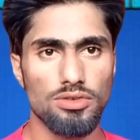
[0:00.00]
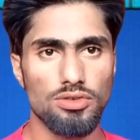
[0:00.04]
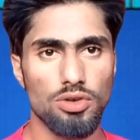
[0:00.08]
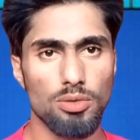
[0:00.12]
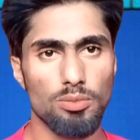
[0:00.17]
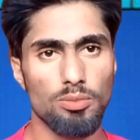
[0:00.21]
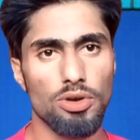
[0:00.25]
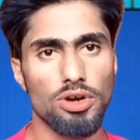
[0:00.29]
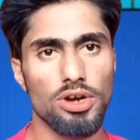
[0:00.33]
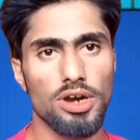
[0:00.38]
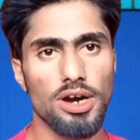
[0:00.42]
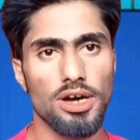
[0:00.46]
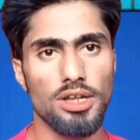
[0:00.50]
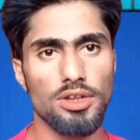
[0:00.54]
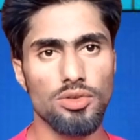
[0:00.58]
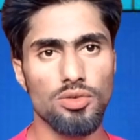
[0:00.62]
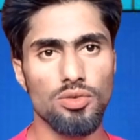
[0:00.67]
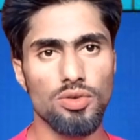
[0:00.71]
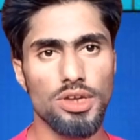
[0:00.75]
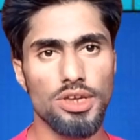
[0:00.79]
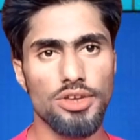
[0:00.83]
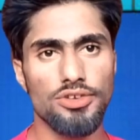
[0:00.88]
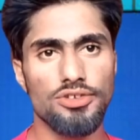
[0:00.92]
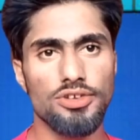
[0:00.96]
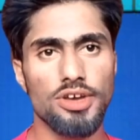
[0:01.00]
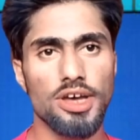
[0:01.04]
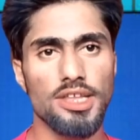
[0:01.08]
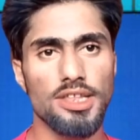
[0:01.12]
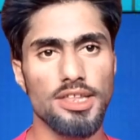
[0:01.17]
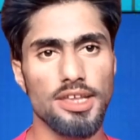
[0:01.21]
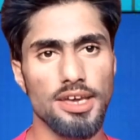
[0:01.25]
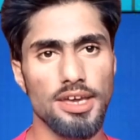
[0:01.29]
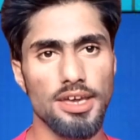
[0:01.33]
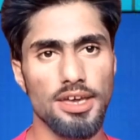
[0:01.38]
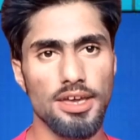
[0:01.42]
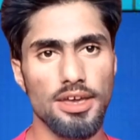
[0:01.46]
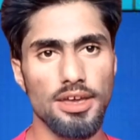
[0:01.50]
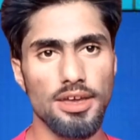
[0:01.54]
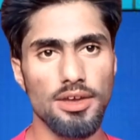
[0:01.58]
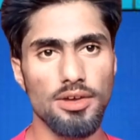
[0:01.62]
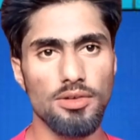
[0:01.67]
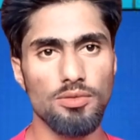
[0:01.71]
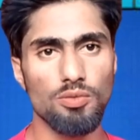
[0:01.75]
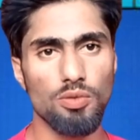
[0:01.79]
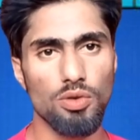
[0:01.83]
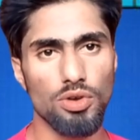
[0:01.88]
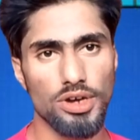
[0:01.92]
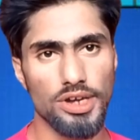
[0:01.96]
जो मकानों की छतें हैं
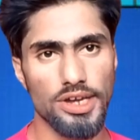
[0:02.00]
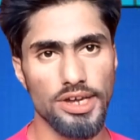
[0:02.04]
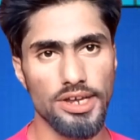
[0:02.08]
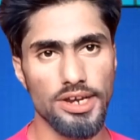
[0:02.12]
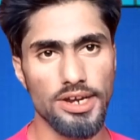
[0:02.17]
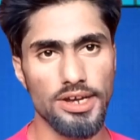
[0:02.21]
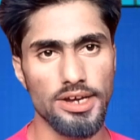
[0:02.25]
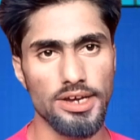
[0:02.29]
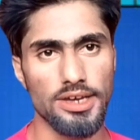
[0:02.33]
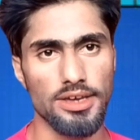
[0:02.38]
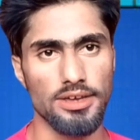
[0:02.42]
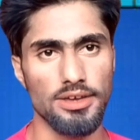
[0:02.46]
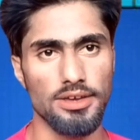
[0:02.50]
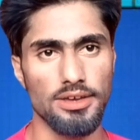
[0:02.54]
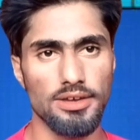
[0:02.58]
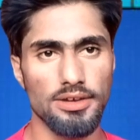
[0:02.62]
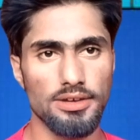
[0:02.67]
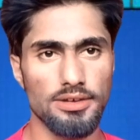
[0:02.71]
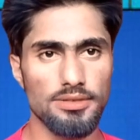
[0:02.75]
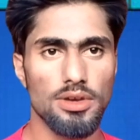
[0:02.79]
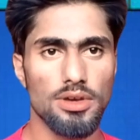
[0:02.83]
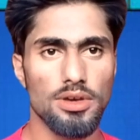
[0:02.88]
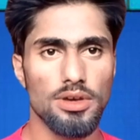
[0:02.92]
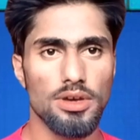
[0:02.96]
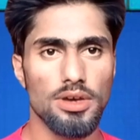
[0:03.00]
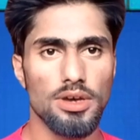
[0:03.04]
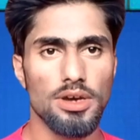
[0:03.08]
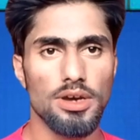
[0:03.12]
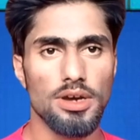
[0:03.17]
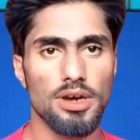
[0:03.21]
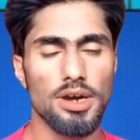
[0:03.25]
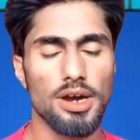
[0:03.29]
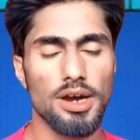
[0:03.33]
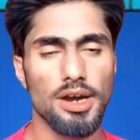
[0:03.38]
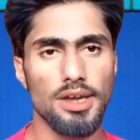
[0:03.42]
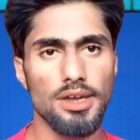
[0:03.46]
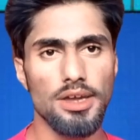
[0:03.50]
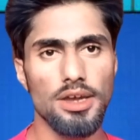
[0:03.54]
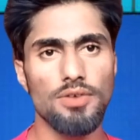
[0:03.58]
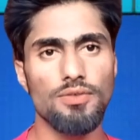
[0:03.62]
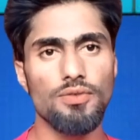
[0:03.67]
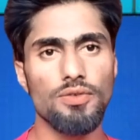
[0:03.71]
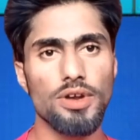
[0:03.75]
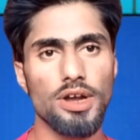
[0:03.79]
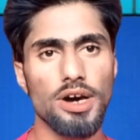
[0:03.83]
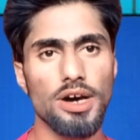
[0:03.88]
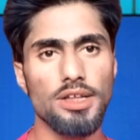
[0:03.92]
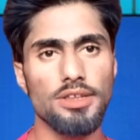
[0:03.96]
वो गिर गई कई
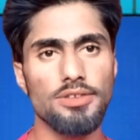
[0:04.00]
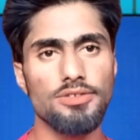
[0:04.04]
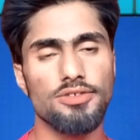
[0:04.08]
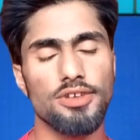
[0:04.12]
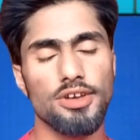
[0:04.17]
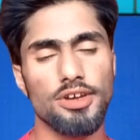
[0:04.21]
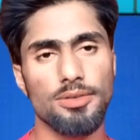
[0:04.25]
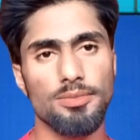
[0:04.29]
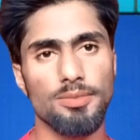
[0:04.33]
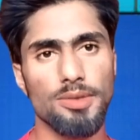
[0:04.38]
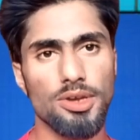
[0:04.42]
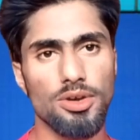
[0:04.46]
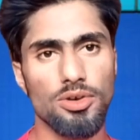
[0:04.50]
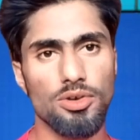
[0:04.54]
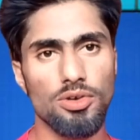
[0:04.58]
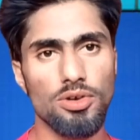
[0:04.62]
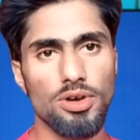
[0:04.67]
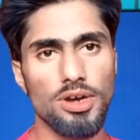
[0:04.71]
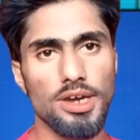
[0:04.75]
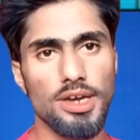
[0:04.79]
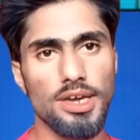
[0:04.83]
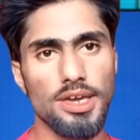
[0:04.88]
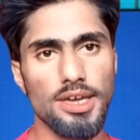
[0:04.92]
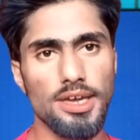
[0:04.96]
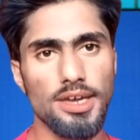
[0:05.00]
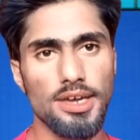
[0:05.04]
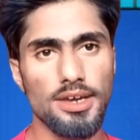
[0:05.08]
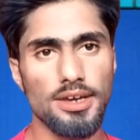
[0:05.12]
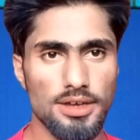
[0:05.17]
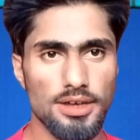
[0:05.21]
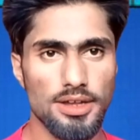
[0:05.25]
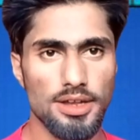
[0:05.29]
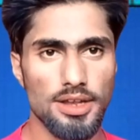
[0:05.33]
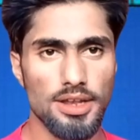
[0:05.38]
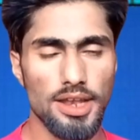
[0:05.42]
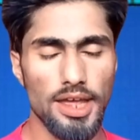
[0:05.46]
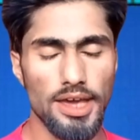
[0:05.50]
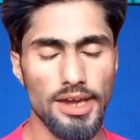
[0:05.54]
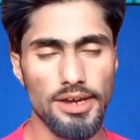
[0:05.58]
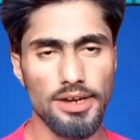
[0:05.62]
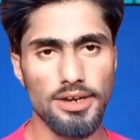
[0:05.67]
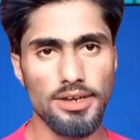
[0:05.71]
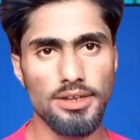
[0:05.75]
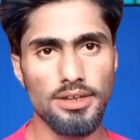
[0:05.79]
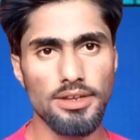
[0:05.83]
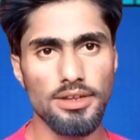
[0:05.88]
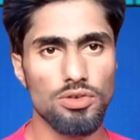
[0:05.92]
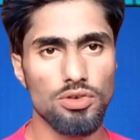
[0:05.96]
अफराद ज़ख्मी हो गए
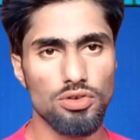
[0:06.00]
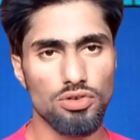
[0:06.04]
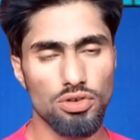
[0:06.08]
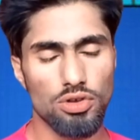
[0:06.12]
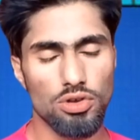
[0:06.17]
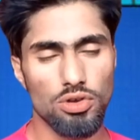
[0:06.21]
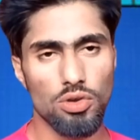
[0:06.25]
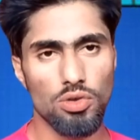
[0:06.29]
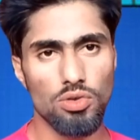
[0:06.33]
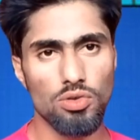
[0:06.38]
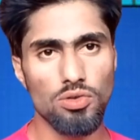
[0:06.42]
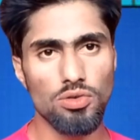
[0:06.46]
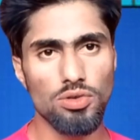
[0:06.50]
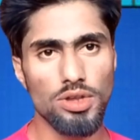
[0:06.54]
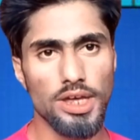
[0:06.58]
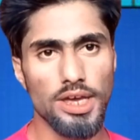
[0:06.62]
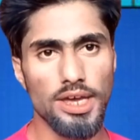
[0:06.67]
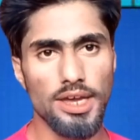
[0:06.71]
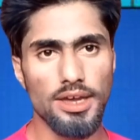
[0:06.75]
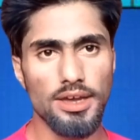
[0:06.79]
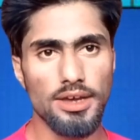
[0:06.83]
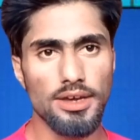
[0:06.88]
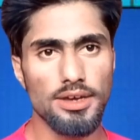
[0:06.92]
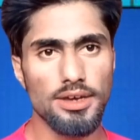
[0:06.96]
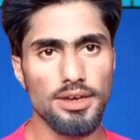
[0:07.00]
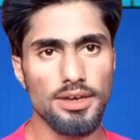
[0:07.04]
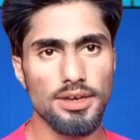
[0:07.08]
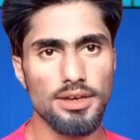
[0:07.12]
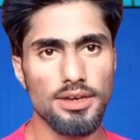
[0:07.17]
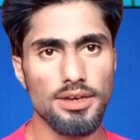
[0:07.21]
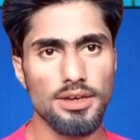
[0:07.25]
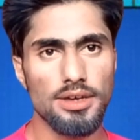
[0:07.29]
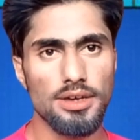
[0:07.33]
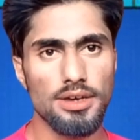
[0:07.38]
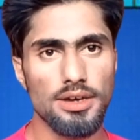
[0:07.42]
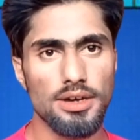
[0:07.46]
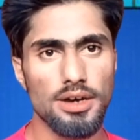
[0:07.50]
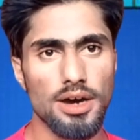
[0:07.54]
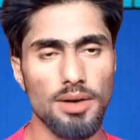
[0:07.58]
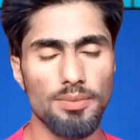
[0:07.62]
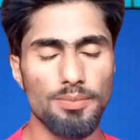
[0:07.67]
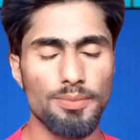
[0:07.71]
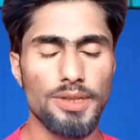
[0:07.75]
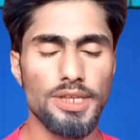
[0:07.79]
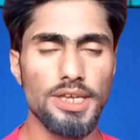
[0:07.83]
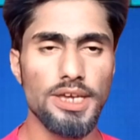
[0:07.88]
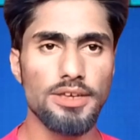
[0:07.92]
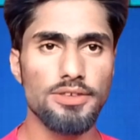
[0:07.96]
लेकिन कुछ लोगों ने
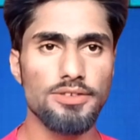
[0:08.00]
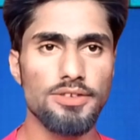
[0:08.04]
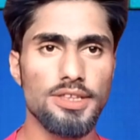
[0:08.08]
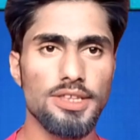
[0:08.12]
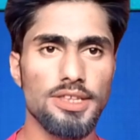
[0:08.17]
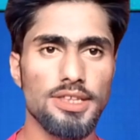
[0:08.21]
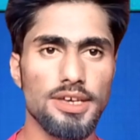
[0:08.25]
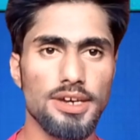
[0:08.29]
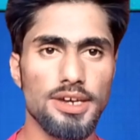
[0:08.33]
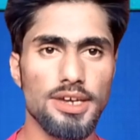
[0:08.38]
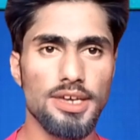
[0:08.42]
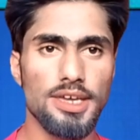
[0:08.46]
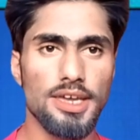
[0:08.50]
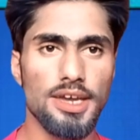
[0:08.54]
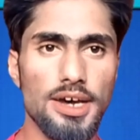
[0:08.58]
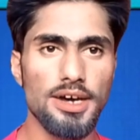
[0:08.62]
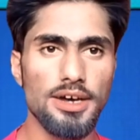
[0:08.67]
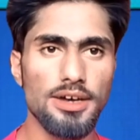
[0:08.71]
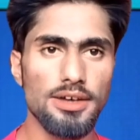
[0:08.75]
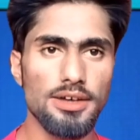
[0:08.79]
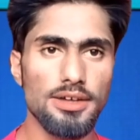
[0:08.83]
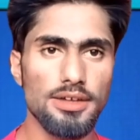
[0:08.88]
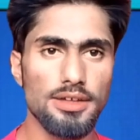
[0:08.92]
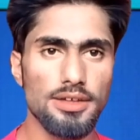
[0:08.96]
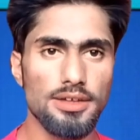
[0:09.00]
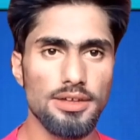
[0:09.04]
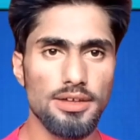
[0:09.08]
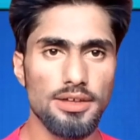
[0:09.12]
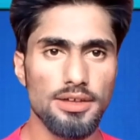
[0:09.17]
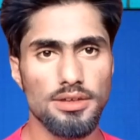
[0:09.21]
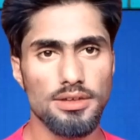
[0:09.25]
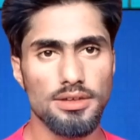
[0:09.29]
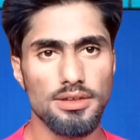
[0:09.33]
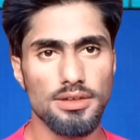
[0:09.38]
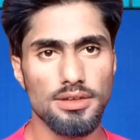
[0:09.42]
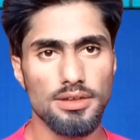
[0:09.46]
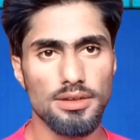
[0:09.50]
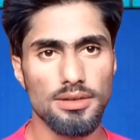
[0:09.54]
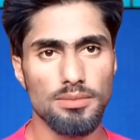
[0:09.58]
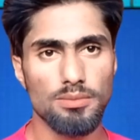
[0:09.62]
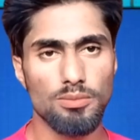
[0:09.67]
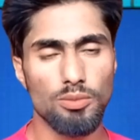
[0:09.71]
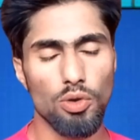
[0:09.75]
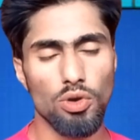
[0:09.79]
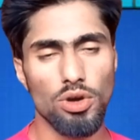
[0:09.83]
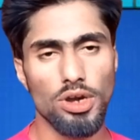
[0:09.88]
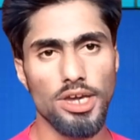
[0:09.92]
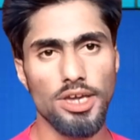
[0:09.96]
अपनी जिंदगियां
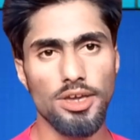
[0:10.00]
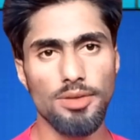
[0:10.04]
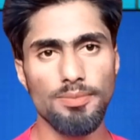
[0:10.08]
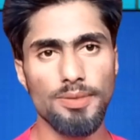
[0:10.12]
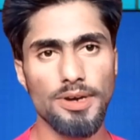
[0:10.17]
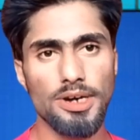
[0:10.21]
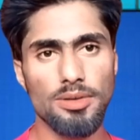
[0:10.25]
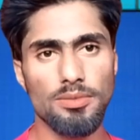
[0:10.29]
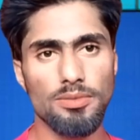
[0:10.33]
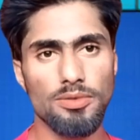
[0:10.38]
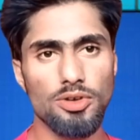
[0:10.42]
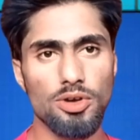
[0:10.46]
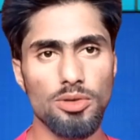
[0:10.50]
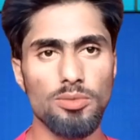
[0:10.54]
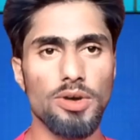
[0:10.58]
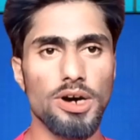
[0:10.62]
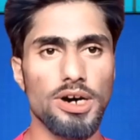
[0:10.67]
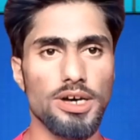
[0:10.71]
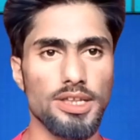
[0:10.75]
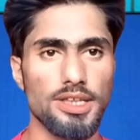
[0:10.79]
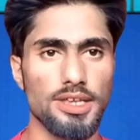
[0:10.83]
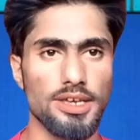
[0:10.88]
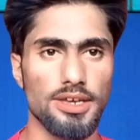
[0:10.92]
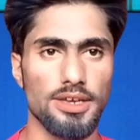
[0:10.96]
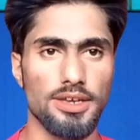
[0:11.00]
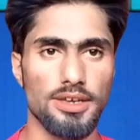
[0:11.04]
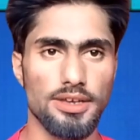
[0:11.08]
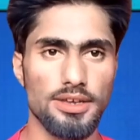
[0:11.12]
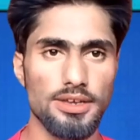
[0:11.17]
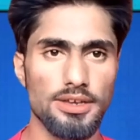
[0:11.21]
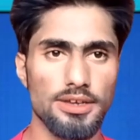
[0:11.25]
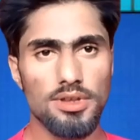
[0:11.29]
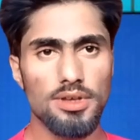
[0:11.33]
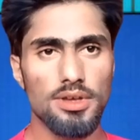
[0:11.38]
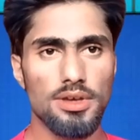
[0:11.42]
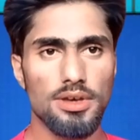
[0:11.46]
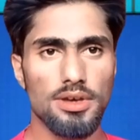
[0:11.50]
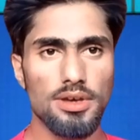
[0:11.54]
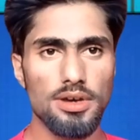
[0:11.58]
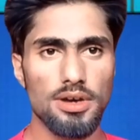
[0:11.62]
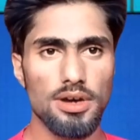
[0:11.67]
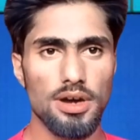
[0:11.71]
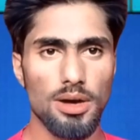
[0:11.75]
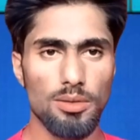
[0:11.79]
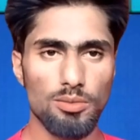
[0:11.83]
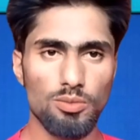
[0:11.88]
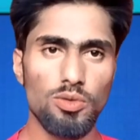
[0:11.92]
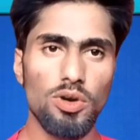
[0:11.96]
मौके पर गुमा दी
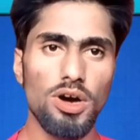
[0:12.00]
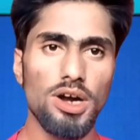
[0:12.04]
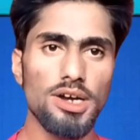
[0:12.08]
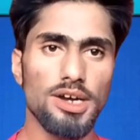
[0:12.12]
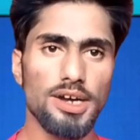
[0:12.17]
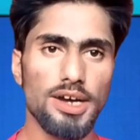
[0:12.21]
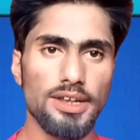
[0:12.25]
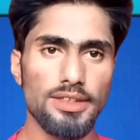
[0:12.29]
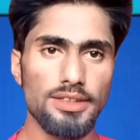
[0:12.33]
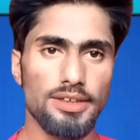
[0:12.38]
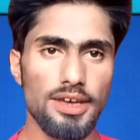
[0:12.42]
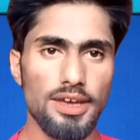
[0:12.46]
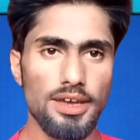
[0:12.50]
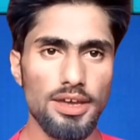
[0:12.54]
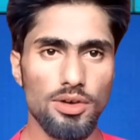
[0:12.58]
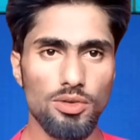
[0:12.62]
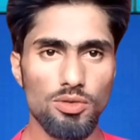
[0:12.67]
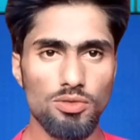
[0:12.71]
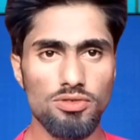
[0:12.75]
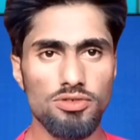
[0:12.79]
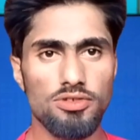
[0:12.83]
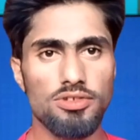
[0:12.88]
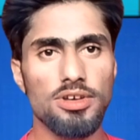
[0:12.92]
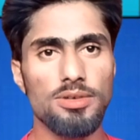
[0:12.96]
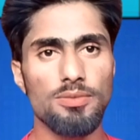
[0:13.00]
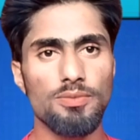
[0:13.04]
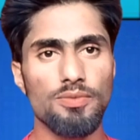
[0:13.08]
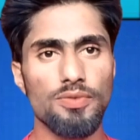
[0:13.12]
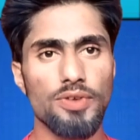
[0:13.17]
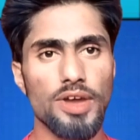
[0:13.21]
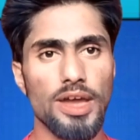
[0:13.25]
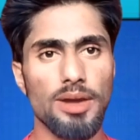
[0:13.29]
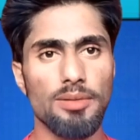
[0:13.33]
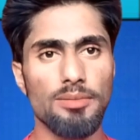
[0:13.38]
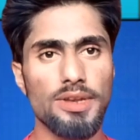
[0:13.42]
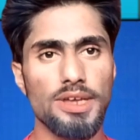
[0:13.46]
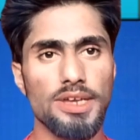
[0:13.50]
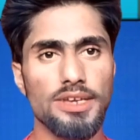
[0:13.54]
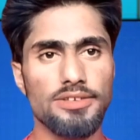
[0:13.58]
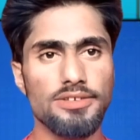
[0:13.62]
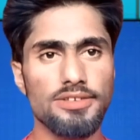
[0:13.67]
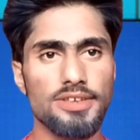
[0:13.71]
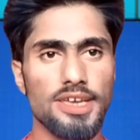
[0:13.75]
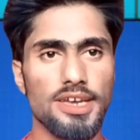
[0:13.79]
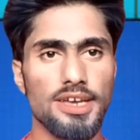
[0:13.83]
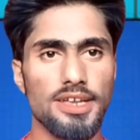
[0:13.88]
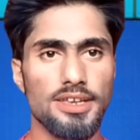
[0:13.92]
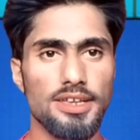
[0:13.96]
हम दुआ करते हैं उन सब
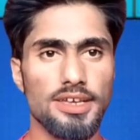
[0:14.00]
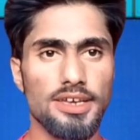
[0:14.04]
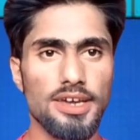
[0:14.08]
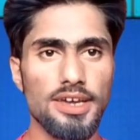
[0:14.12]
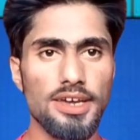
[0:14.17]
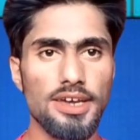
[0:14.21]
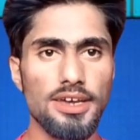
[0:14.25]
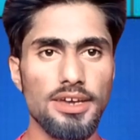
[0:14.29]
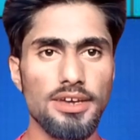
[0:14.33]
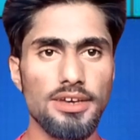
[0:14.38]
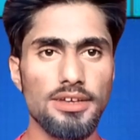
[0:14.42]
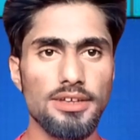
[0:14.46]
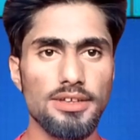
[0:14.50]
फैमिलीज़ के लिए